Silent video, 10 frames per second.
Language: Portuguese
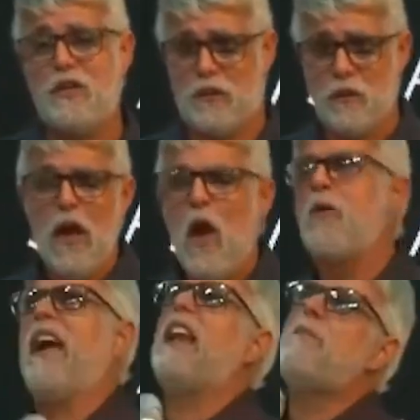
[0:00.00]
disso.
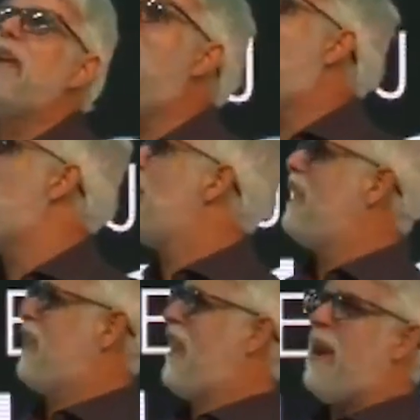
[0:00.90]
Eu quero a minha
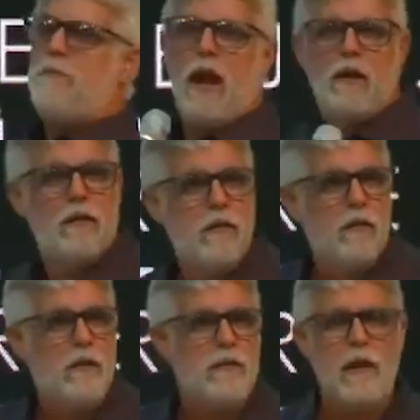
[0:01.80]
alma gêmea.
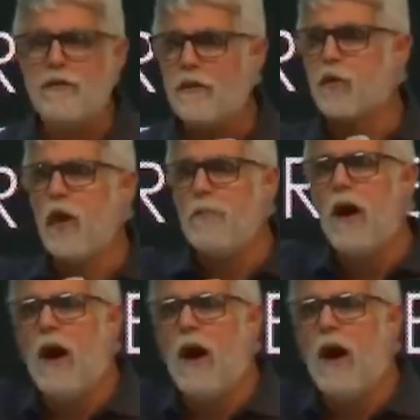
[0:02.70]
Deve ser sua